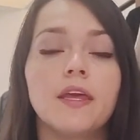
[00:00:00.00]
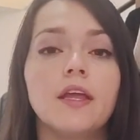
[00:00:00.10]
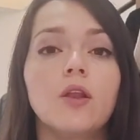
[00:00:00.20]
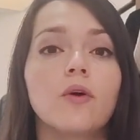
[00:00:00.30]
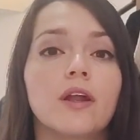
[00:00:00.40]

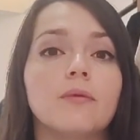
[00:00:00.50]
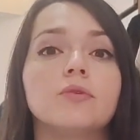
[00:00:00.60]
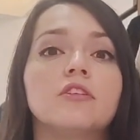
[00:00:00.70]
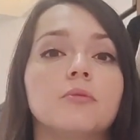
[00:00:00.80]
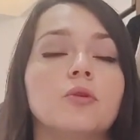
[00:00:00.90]
y
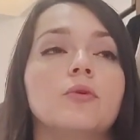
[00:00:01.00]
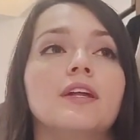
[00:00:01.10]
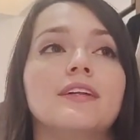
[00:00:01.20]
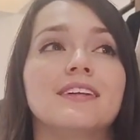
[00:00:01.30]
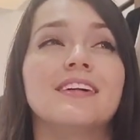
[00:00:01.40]
logramos
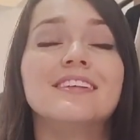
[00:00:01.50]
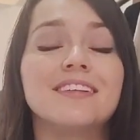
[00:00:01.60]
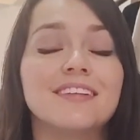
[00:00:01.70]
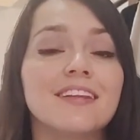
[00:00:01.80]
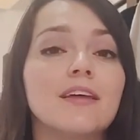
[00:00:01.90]
disminuir hasta el
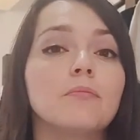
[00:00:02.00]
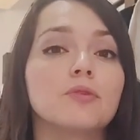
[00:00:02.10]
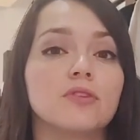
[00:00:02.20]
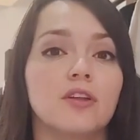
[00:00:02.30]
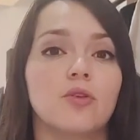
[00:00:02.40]

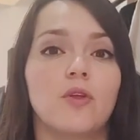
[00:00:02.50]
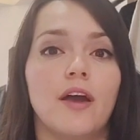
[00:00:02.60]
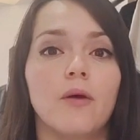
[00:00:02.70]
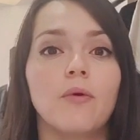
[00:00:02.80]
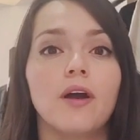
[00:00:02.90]
60%
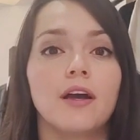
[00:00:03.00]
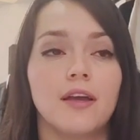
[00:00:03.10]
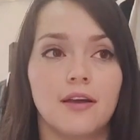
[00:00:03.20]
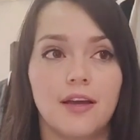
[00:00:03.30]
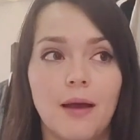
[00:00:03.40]
de
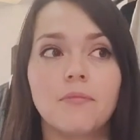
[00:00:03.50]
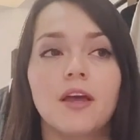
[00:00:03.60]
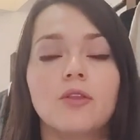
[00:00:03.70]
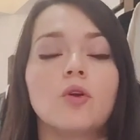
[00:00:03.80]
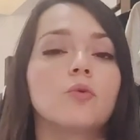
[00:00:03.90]
agua
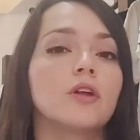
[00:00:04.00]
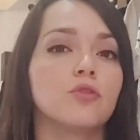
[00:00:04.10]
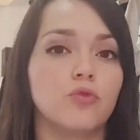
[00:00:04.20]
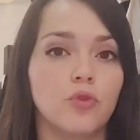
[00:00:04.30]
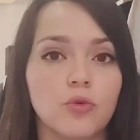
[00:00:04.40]
cambiando
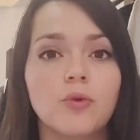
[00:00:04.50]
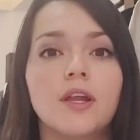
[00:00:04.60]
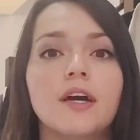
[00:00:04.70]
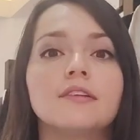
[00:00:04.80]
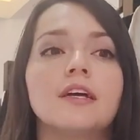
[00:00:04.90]
algunas
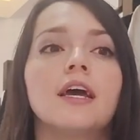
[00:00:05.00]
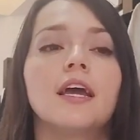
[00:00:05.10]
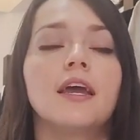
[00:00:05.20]
fórmulas